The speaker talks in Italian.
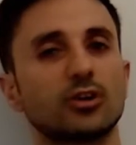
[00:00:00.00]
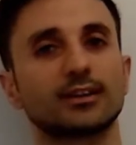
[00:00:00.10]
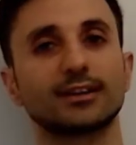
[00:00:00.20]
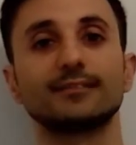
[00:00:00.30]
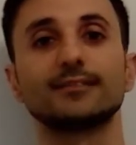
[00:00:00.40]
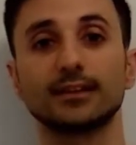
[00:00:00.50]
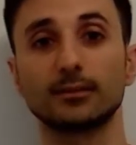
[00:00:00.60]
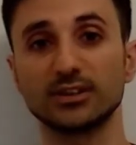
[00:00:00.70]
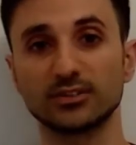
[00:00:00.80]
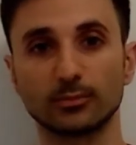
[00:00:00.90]
gran
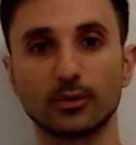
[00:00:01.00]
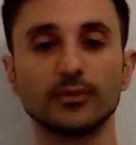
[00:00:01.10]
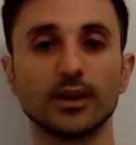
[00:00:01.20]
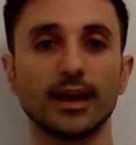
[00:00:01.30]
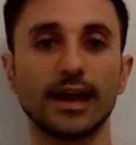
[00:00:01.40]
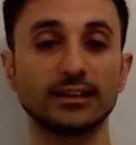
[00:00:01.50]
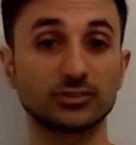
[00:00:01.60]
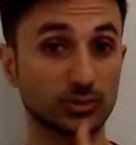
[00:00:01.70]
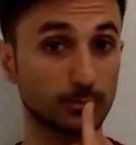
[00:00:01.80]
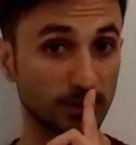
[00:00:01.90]
dinamismo e
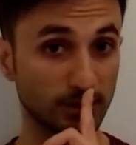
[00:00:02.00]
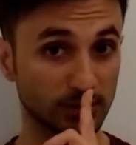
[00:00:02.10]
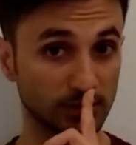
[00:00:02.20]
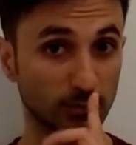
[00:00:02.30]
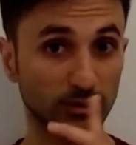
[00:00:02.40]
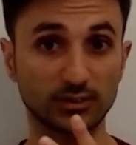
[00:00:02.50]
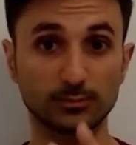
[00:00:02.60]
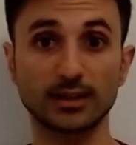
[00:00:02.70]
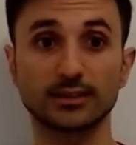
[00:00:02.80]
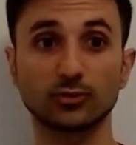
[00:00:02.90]
riesce benissimo a
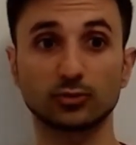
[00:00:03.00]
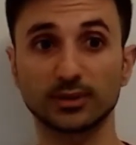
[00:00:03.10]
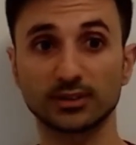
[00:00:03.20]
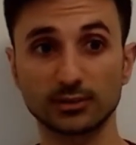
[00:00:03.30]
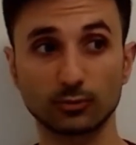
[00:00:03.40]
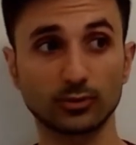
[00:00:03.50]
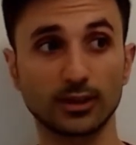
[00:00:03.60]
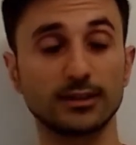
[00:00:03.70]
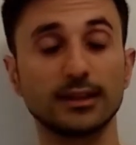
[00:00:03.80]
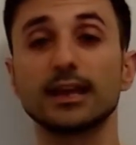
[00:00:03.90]
trasmettere allo spettatore
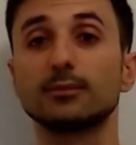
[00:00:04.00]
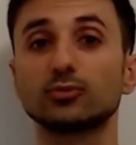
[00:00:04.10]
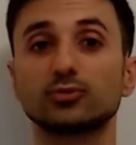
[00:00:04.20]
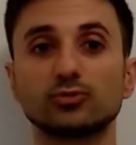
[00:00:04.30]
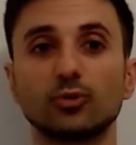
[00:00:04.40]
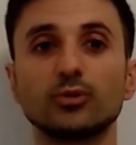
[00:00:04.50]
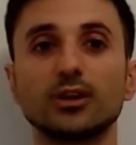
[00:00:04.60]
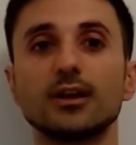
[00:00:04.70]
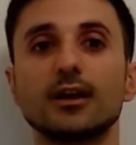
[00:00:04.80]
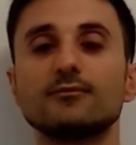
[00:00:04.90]
le
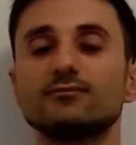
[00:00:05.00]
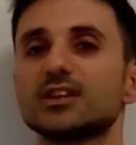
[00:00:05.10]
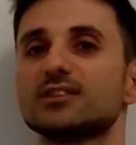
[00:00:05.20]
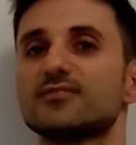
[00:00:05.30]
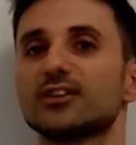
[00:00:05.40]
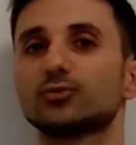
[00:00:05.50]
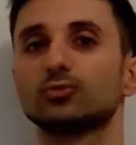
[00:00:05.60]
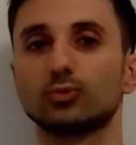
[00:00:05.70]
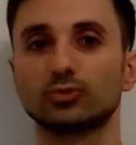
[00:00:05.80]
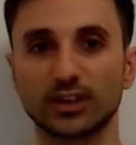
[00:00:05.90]
emozioni vive
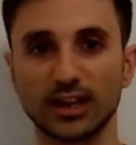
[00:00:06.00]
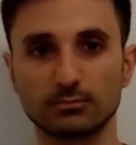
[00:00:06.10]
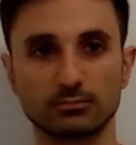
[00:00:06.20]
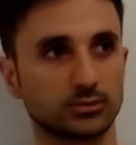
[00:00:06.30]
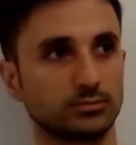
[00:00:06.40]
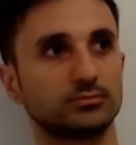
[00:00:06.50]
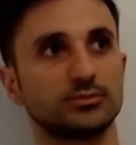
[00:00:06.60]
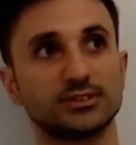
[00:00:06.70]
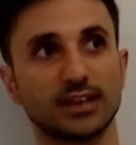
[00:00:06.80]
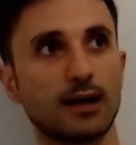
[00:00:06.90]
sullo schermo.
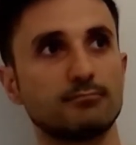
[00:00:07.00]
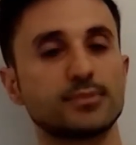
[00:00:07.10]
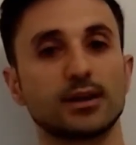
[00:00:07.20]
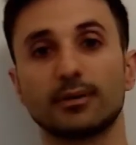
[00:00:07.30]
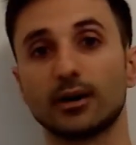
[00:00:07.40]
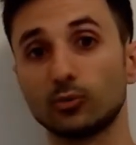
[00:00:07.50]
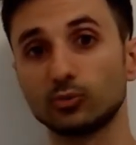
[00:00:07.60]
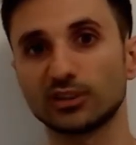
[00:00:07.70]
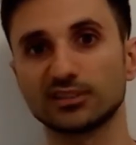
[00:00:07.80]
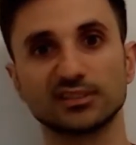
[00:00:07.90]
Rabbia,
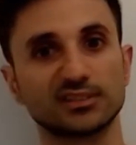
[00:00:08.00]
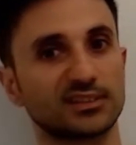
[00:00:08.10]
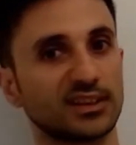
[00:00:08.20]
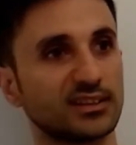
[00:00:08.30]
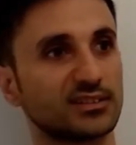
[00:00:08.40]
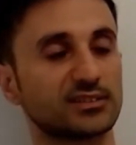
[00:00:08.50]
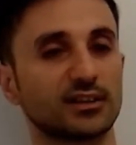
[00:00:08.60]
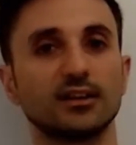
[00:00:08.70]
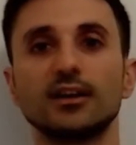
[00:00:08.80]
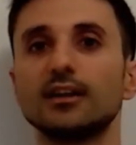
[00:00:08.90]
paura, tristezza,
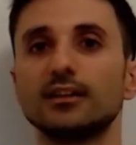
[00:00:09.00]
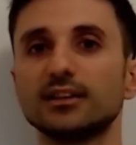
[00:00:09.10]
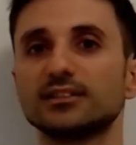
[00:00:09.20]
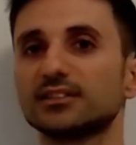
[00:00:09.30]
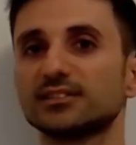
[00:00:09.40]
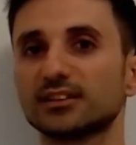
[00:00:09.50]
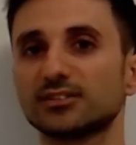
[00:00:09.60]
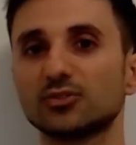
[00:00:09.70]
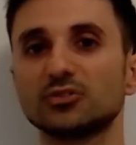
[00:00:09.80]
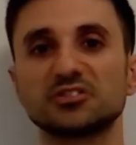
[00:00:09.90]
le
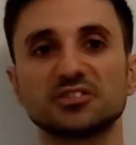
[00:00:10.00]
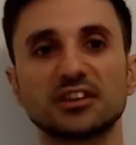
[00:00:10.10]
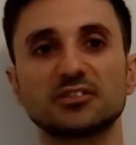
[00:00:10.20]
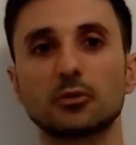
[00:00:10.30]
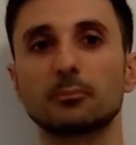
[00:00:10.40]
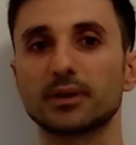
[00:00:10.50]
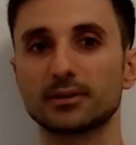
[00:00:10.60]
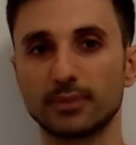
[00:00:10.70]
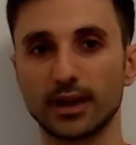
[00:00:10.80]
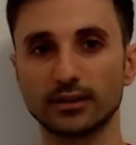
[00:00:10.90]
sensazioni si sentono per
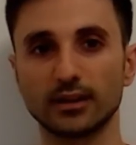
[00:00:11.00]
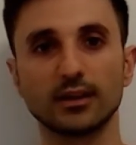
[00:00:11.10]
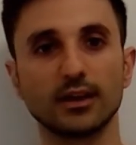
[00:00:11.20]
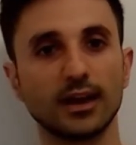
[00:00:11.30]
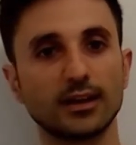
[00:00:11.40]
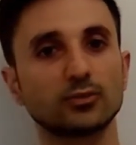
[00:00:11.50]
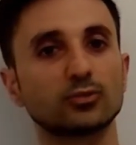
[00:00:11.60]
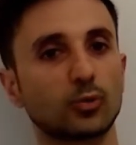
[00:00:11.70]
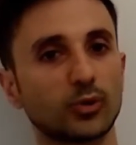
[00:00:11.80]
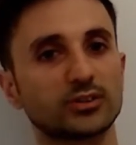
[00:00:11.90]
bene e
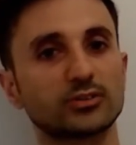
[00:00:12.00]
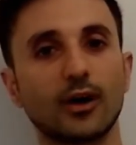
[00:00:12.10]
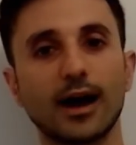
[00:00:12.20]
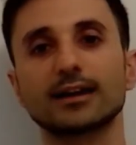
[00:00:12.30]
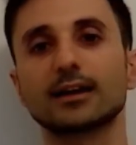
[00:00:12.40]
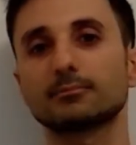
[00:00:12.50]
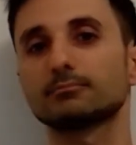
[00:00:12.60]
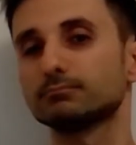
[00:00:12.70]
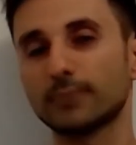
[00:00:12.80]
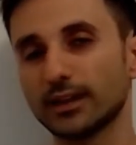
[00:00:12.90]
tutto questo anche
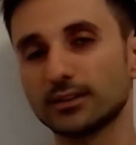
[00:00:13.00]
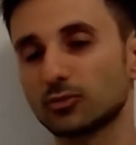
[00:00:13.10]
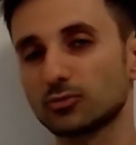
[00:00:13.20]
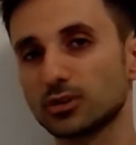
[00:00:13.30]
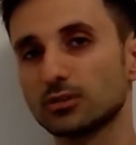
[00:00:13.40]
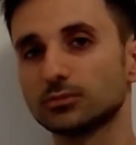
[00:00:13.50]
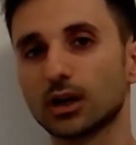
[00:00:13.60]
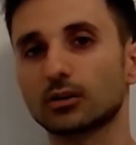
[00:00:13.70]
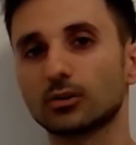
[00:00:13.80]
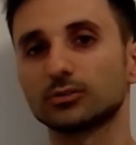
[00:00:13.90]
merito di una
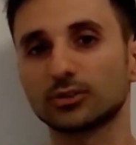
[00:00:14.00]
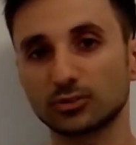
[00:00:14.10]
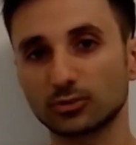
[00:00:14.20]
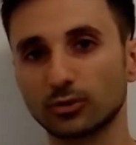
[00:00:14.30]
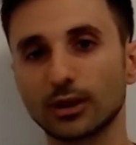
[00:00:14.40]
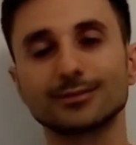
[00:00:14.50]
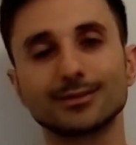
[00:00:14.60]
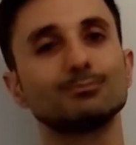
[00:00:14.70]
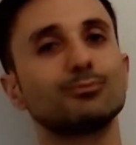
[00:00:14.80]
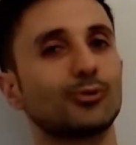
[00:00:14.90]
colonna sonora di
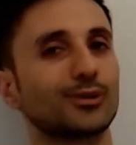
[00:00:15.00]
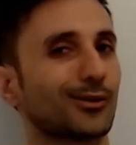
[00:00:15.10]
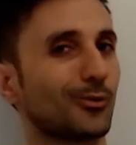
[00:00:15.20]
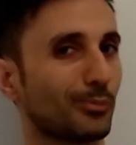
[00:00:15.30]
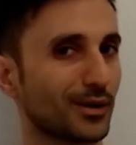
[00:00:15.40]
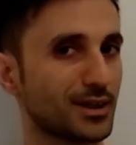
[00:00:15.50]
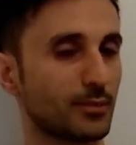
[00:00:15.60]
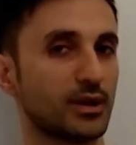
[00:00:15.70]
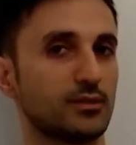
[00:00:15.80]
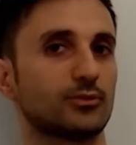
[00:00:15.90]
buon
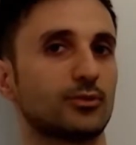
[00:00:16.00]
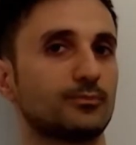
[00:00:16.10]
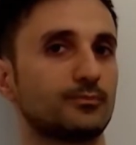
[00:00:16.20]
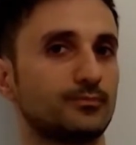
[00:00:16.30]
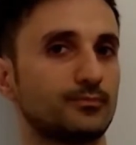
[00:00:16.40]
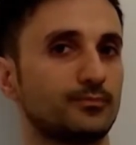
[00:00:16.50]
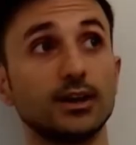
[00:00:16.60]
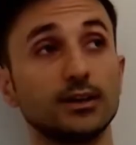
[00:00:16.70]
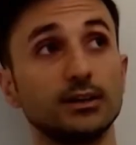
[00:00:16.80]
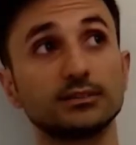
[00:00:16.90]
accompagnamento.
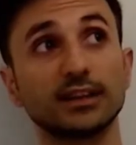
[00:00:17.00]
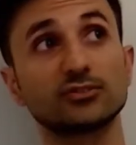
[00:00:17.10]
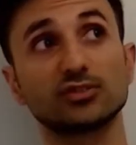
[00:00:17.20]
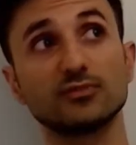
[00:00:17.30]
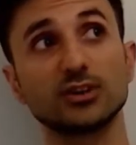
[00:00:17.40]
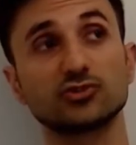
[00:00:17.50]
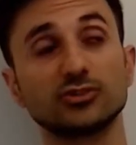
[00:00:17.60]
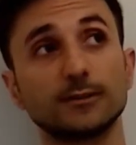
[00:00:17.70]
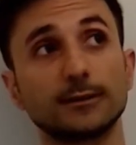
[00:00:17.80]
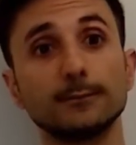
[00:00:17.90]
Il terzo invece
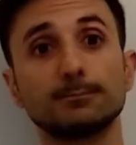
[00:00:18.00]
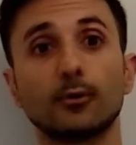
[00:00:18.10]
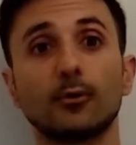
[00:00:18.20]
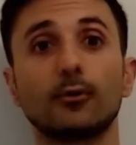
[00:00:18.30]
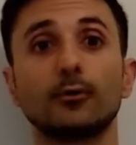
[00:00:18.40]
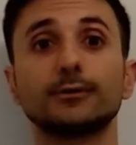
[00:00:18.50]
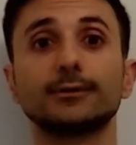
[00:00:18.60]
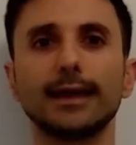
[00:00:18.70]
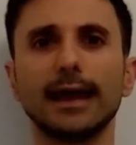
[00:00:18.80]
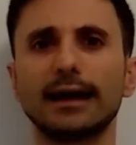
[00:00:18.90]
di tipo
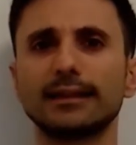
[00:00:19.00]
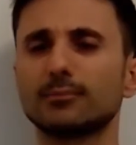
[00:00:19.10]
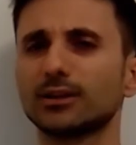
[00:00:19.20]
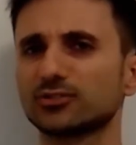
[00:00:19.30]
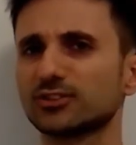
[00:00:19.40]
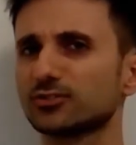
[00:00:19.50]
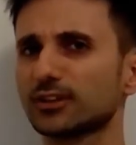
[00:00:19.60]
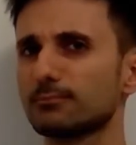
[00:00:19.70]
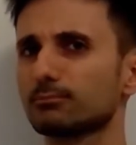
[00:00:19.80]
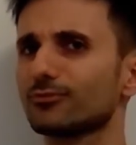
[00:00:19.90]
reale ma allo stesso
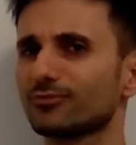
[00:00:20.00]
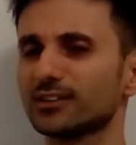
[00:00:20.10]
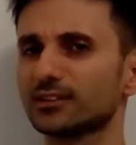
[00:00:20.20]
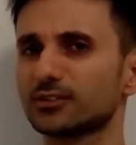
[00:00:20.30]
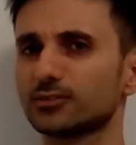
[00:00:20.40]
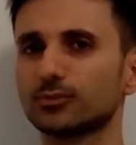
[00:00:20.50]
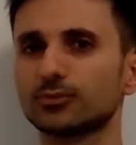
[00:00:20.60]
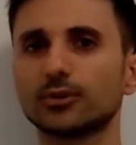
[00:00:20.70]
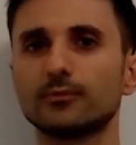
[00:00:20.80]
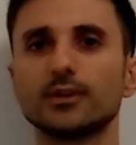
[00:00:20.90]
tempo
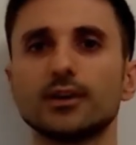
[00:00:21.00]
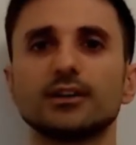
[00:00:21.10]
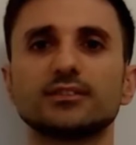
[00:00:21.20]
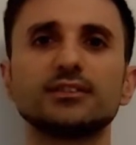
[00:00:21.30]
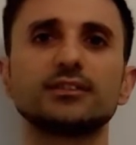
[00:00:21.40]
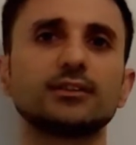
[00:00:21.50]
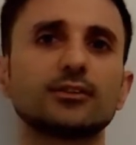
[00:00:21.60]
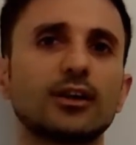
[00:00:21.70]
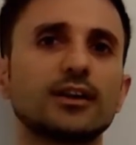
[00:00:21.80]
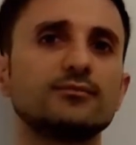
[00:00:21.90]
fantasioso si
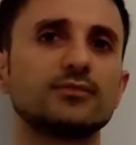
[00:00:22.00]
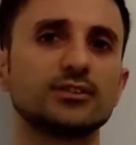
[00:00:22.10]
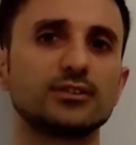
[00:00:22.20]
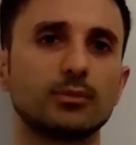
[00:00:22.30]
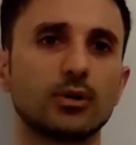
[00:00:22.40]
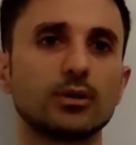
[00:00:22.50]
intitola Invisible